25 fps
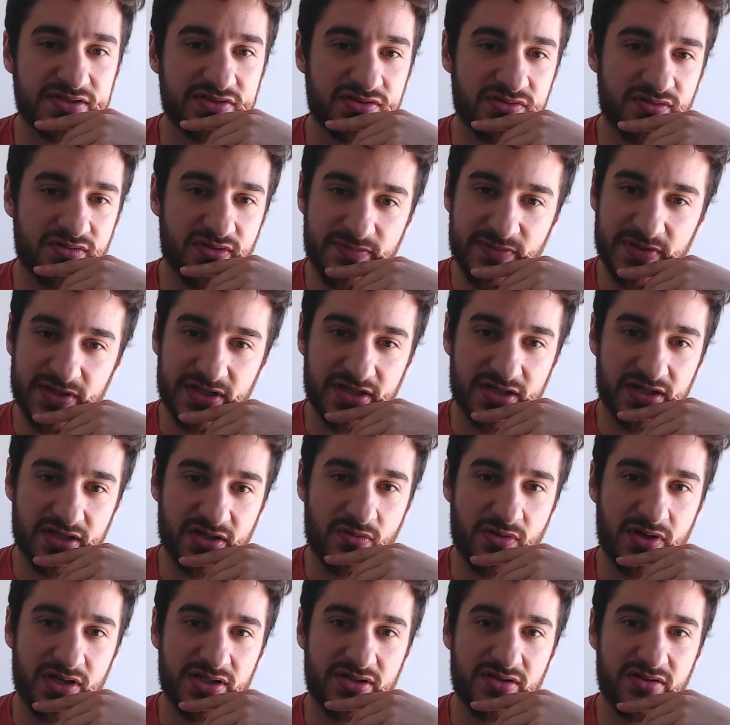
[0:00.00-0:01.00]
yo voy a meter de
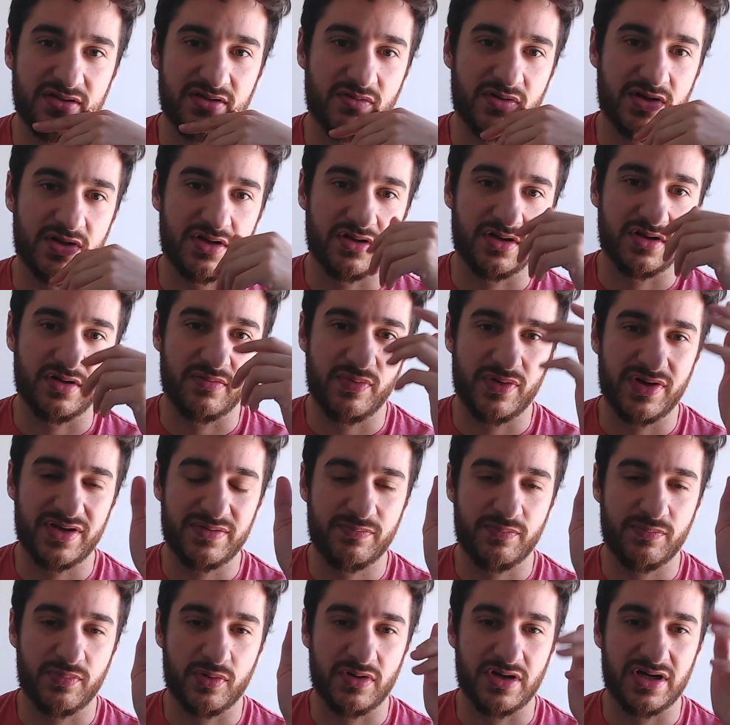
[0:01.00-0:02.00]
4 y bueno, después
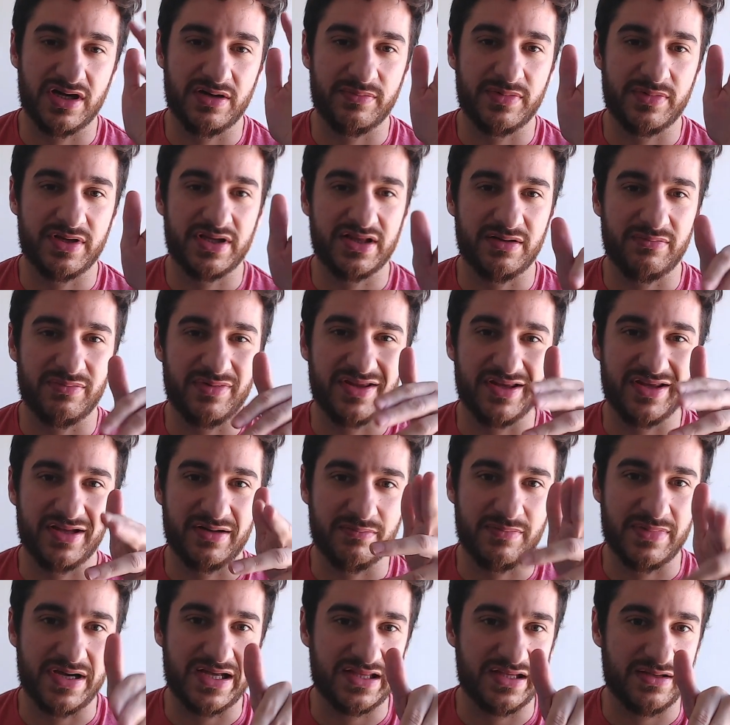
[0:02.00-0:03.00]
probablemente me den
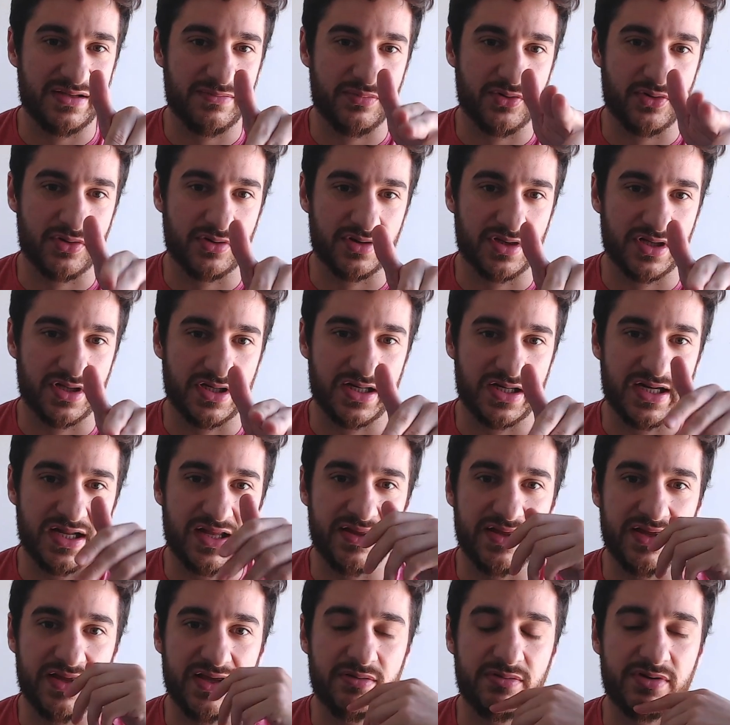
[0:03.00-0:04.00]
mate por tener la
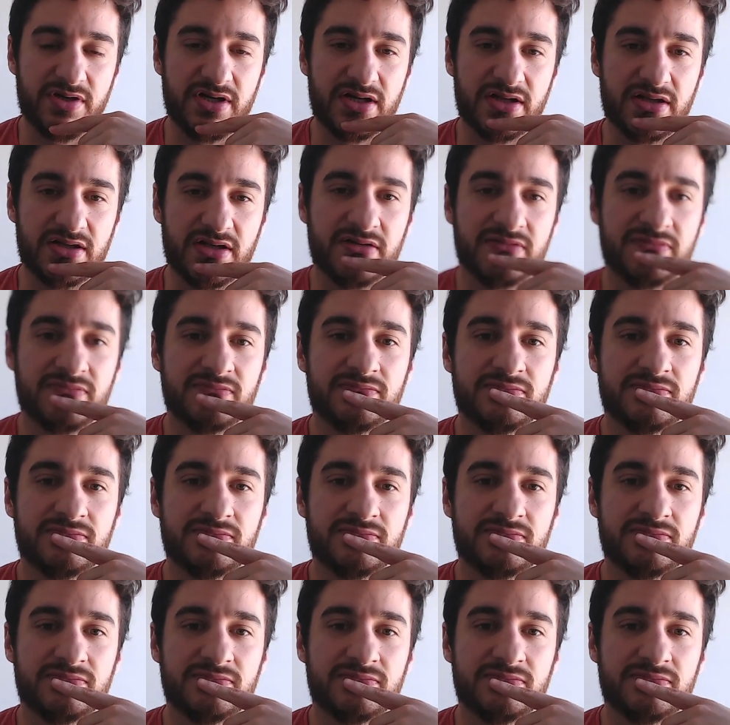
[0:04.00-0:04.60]
D abierta.